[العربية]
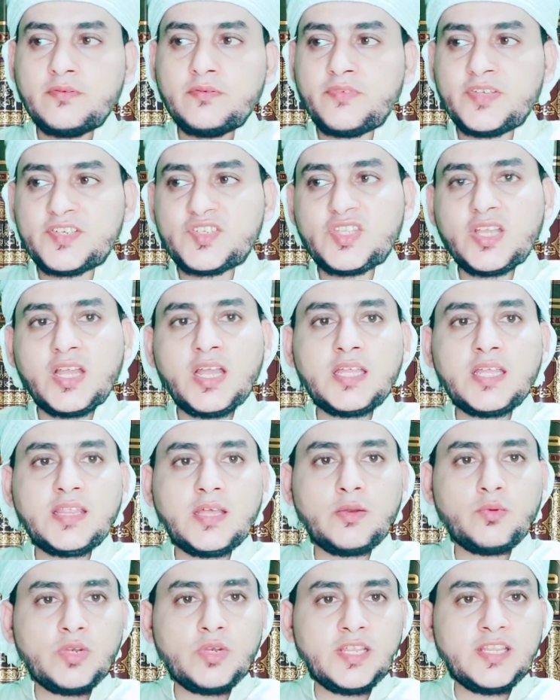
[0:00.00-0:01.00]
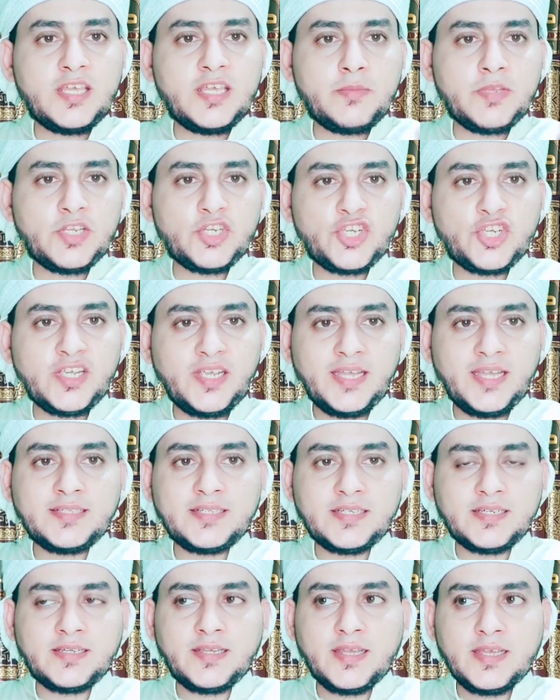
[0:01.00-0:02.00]
فاستغاثه الذي من
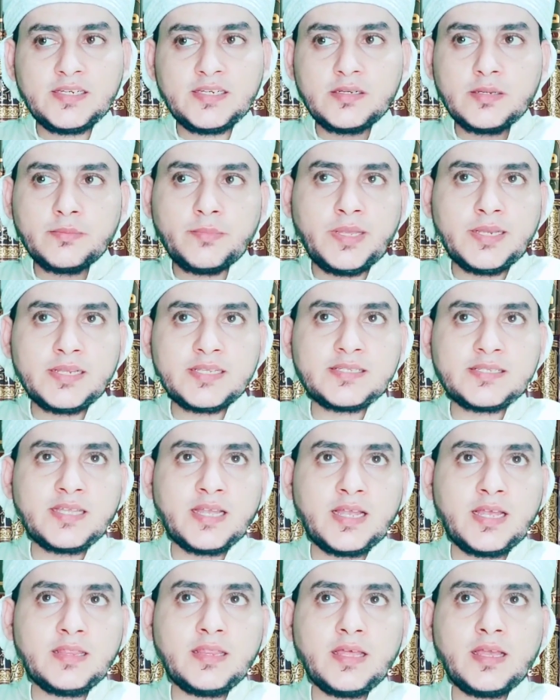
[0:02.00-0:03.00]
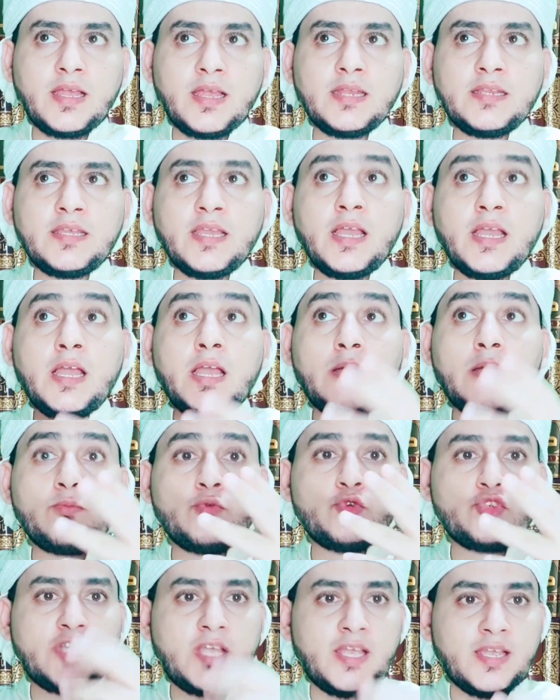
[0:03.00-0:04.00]
شيعته ايش معنى استغاثه قال يا
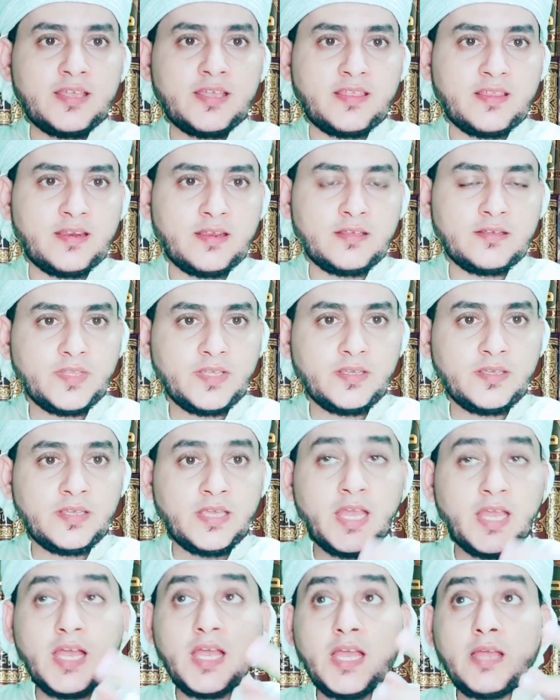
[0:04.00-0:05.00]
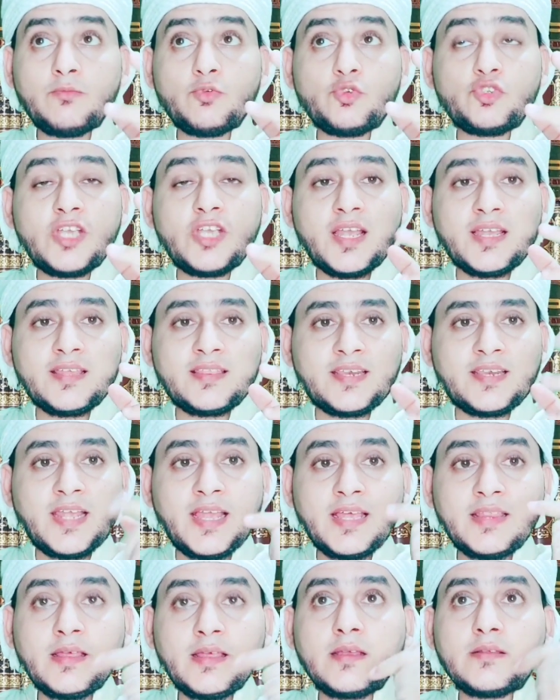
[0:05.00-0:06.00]
موسى اغثني يا موسى
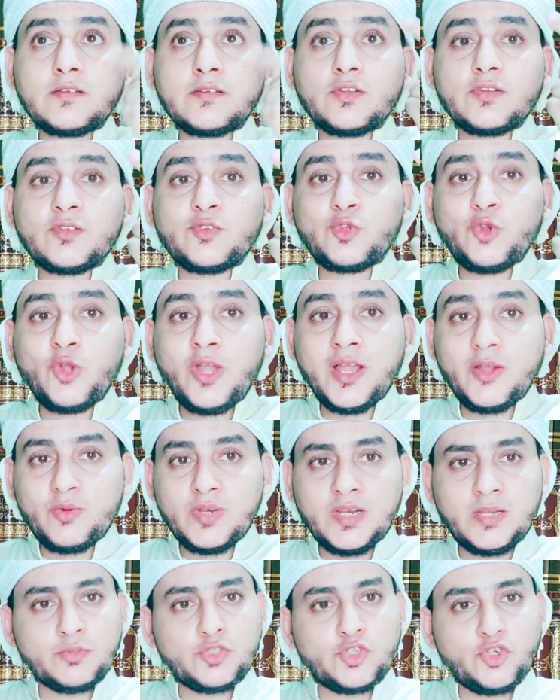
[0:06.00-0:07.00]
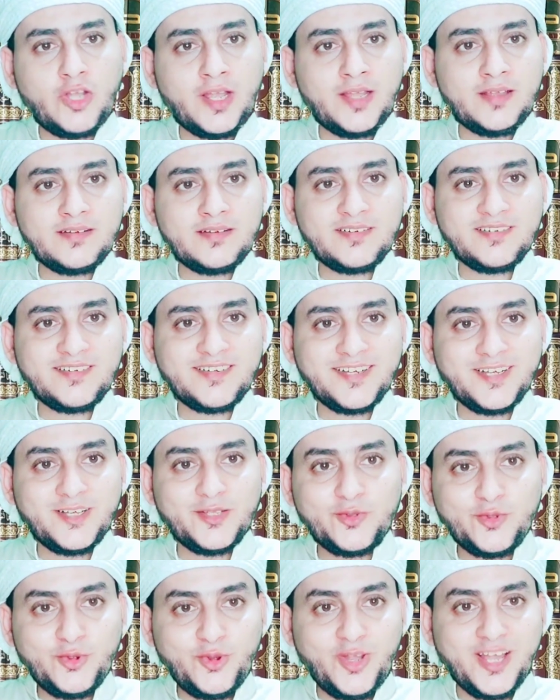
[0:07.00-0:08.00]
اغثني هذا دعاء ولا مش دعاء
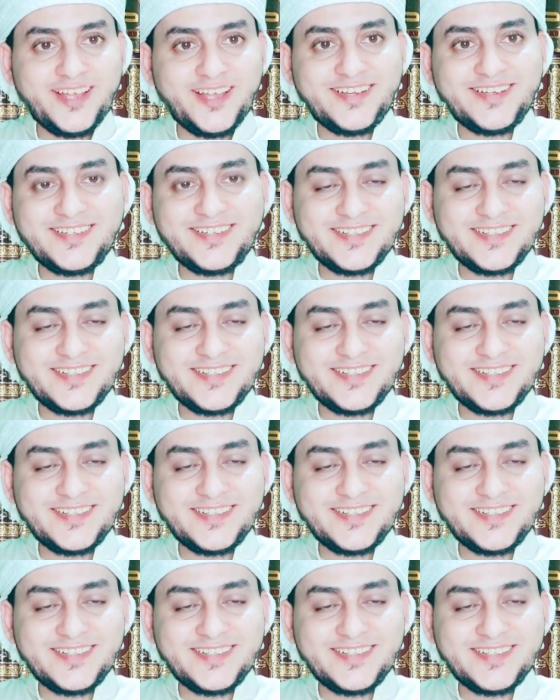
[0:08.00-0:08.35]
دعاء